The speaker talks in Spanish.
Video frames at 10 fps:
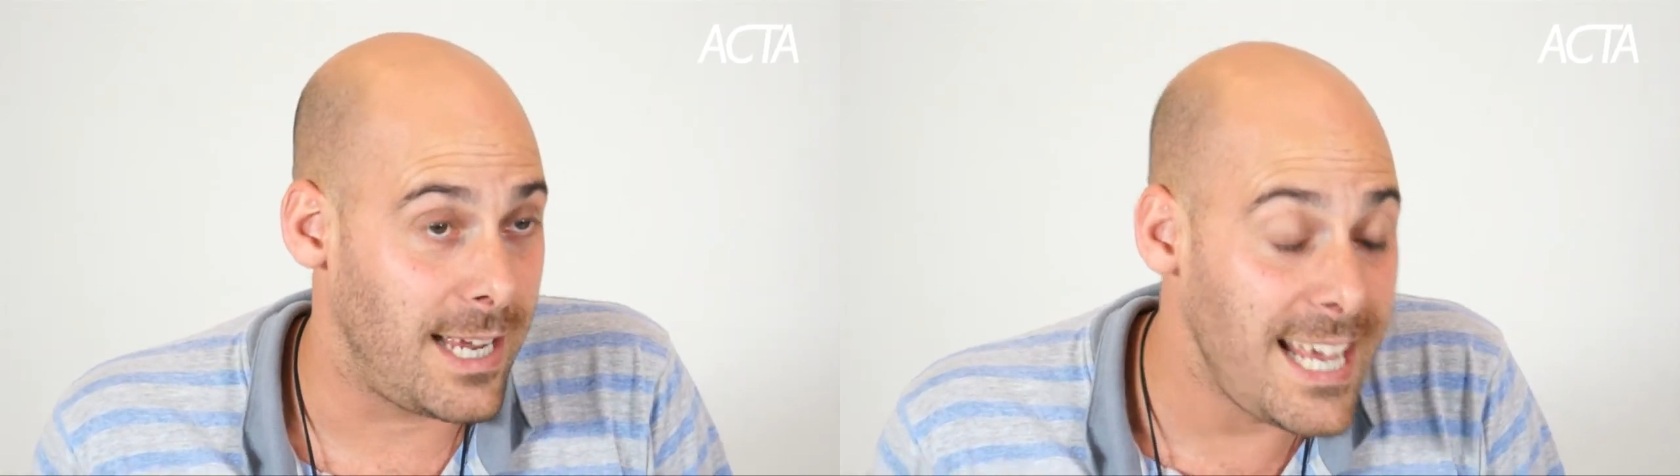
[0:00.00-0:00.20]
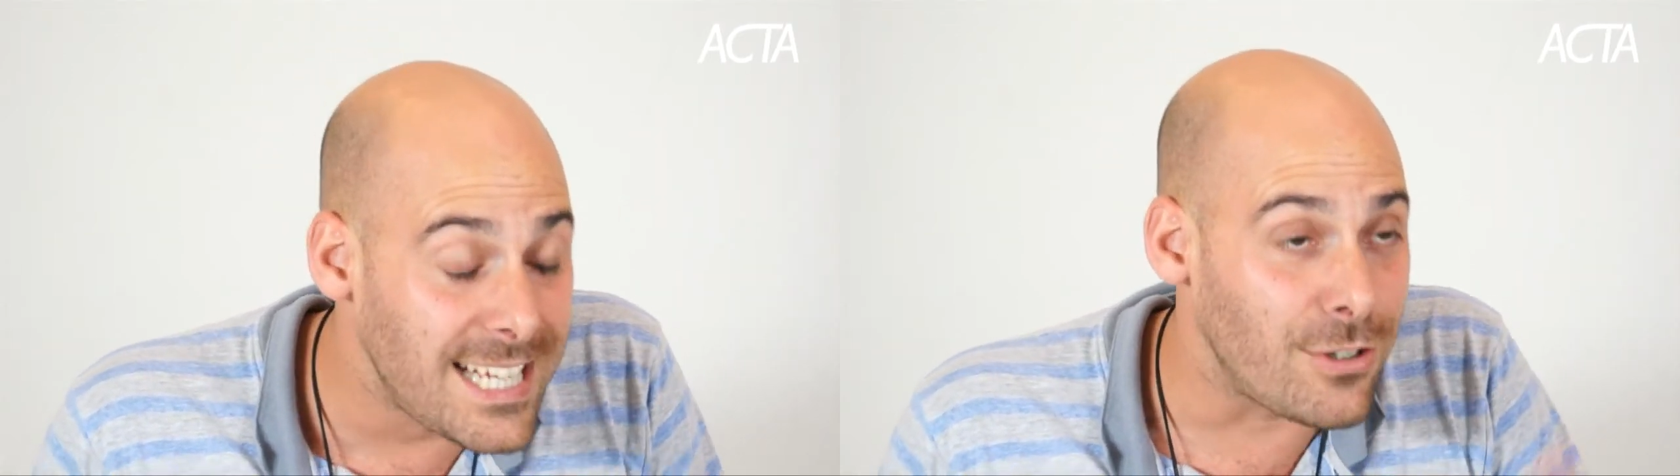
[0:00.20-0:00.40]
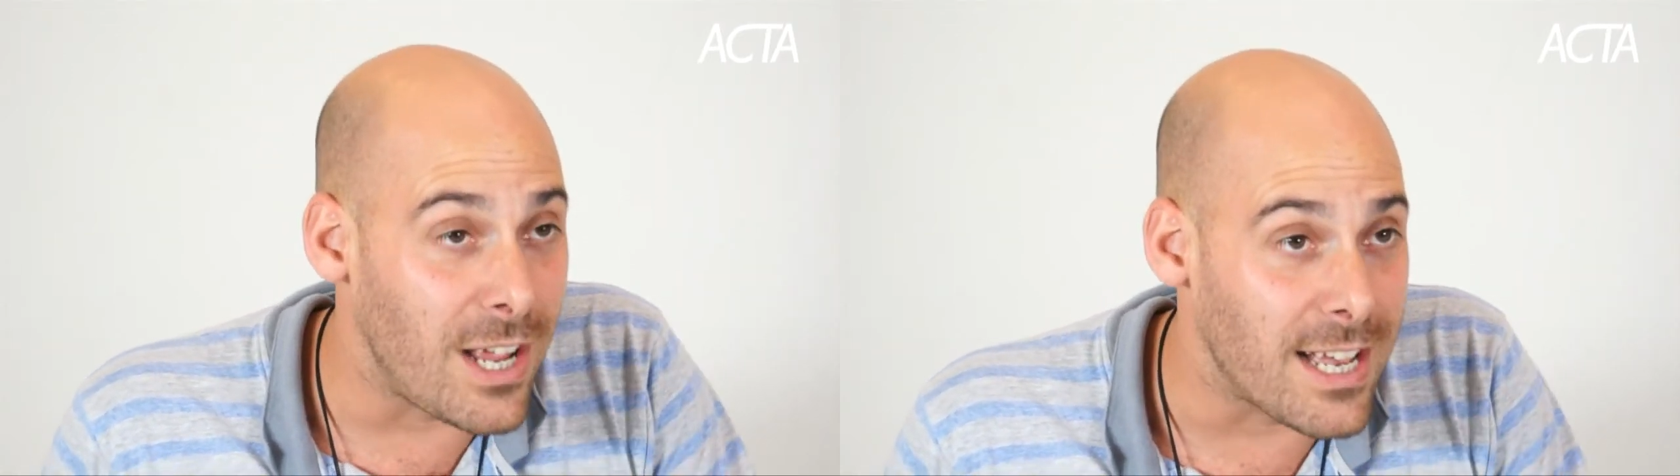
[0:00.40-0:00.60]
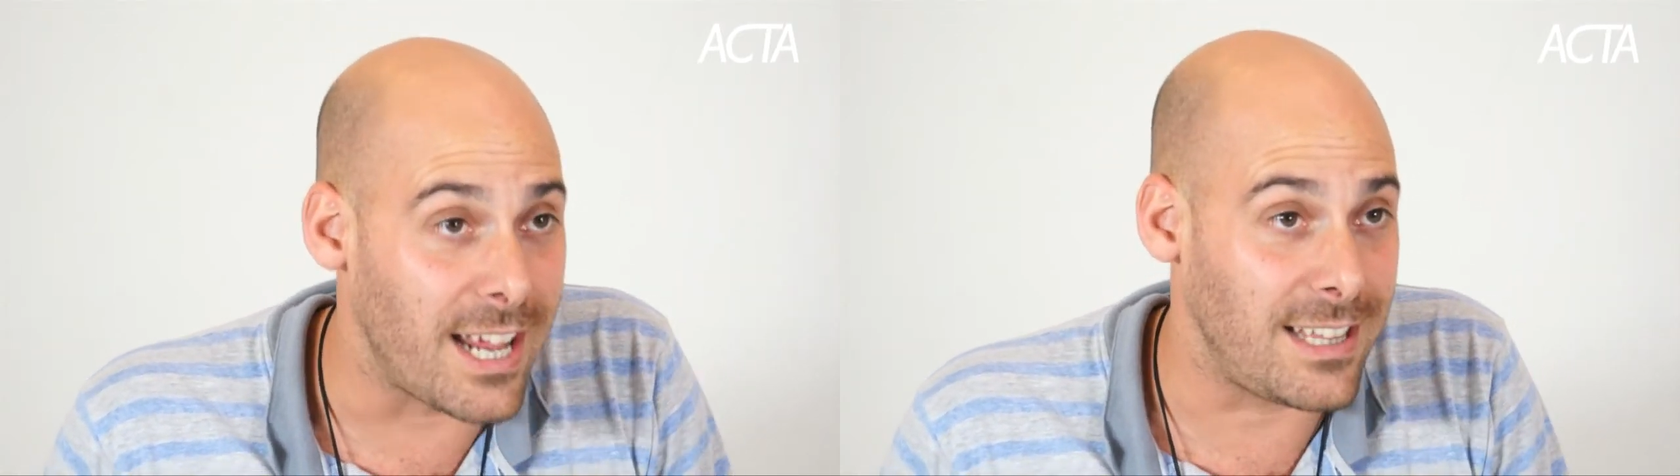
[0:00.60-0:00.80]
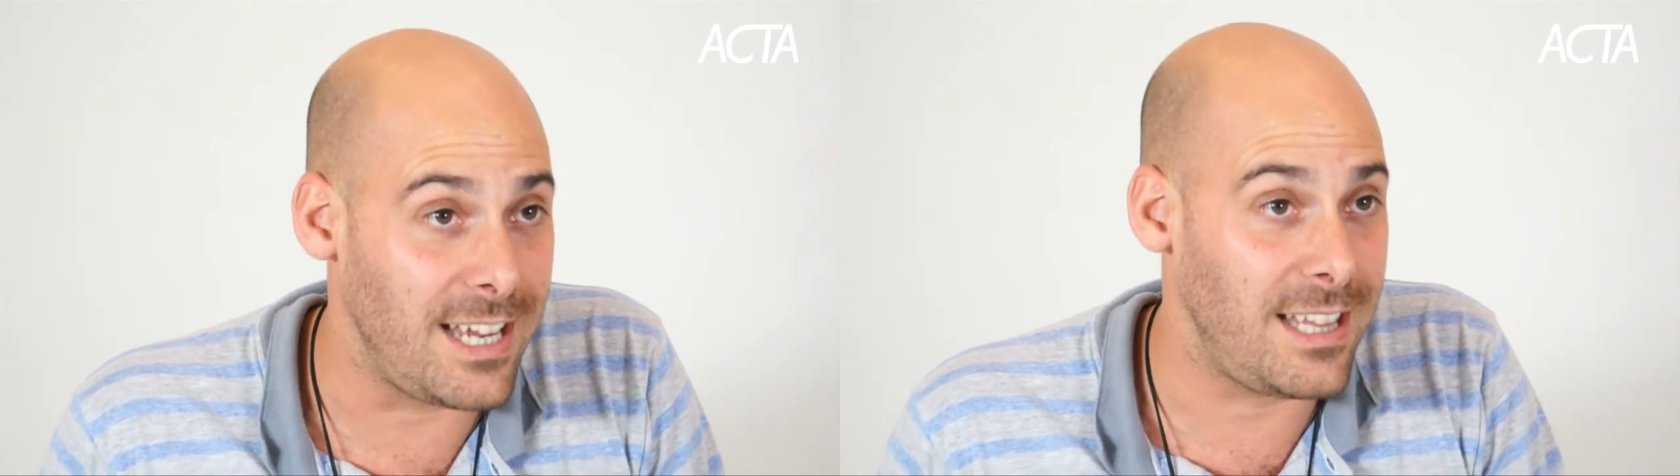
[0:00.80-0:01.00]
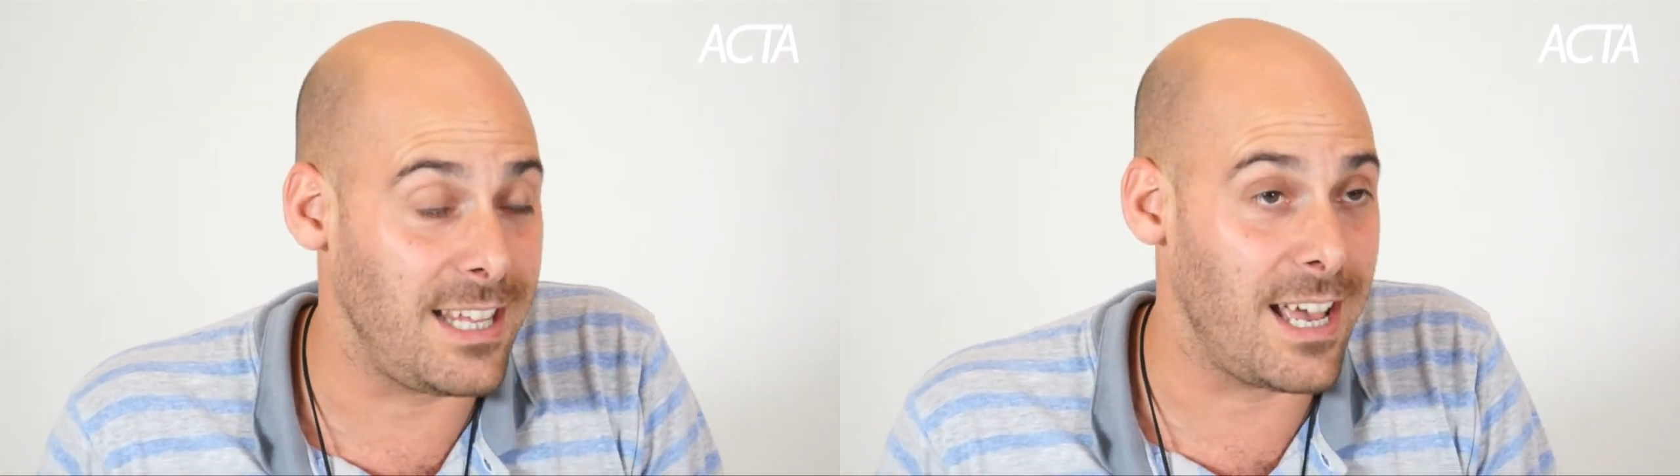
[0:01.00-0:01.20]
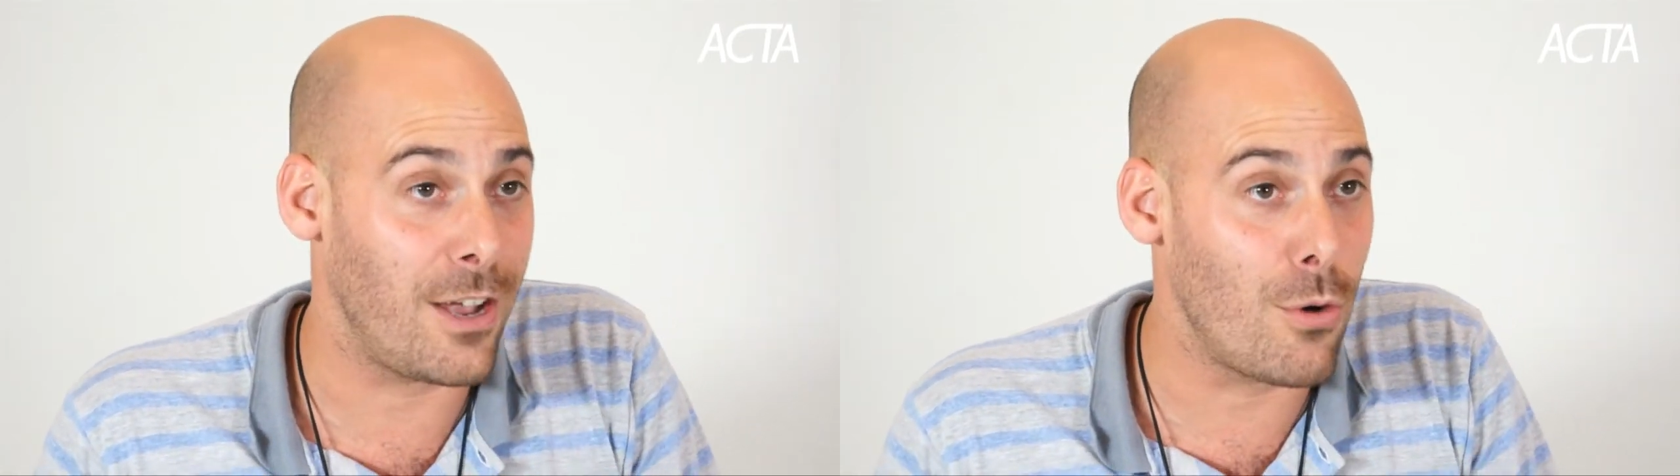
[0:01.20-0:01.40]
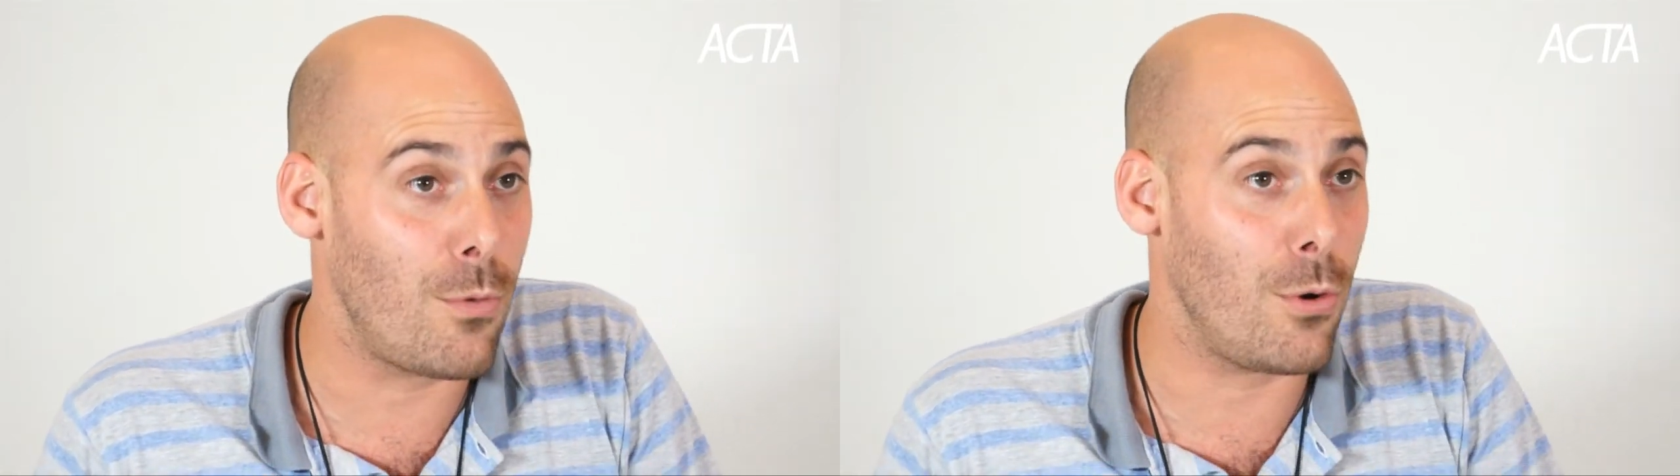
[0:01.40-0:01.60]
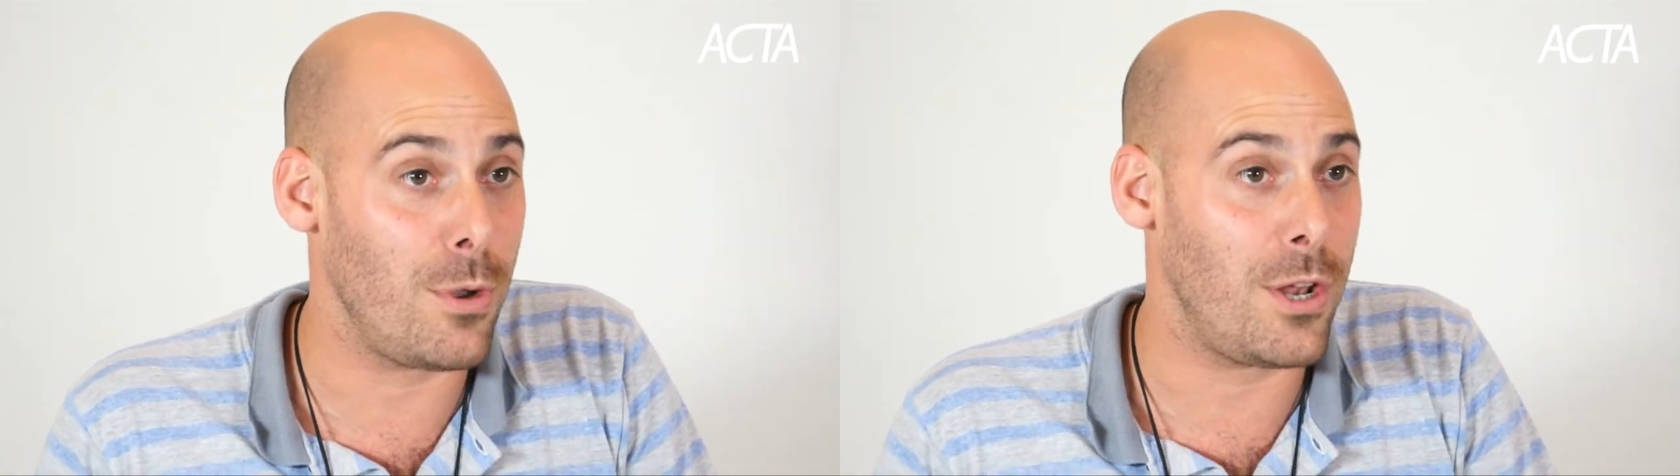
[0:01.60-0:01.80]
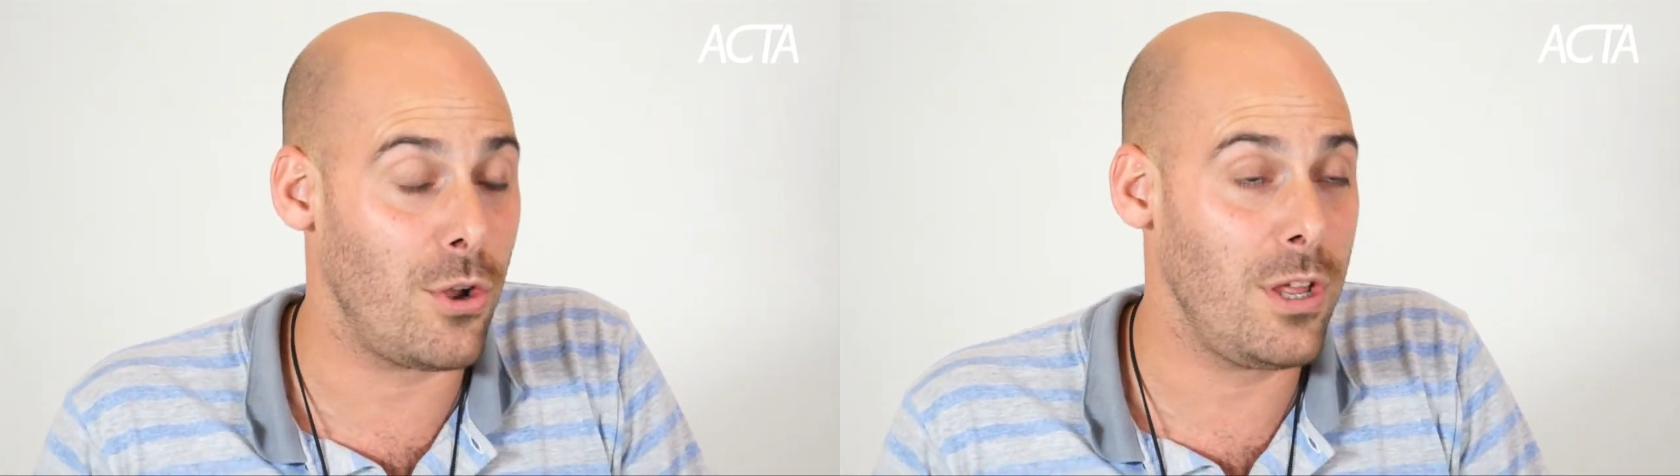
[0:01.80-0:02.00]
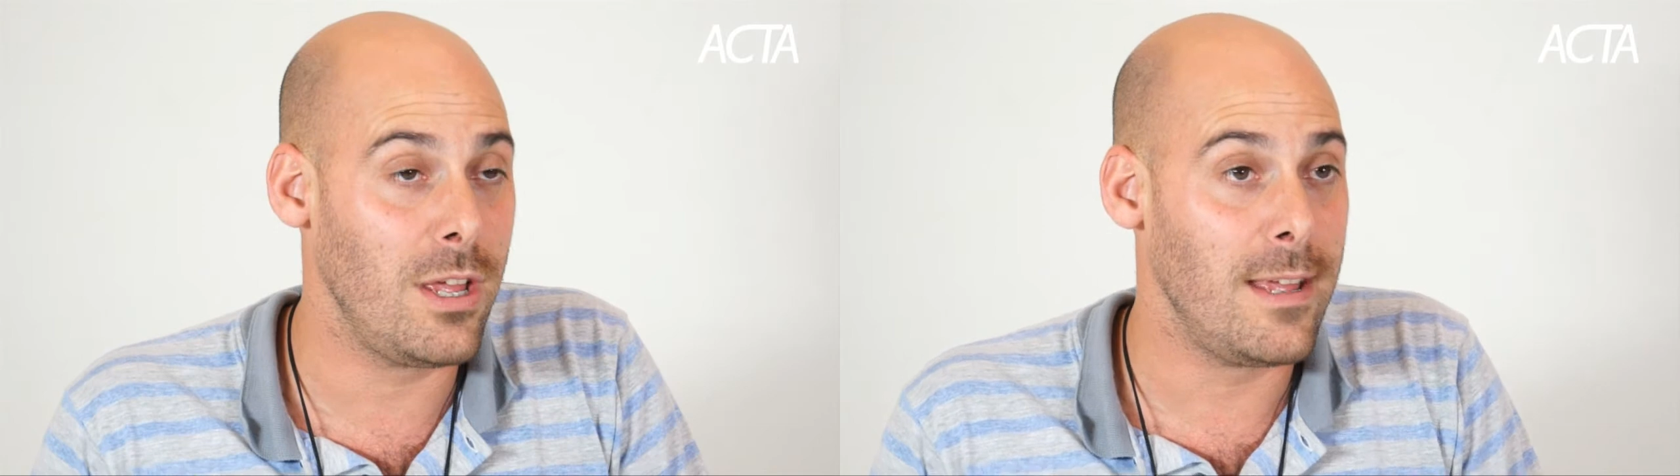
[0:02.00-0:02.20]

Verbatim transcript: Esas son las características de cómo viven hoy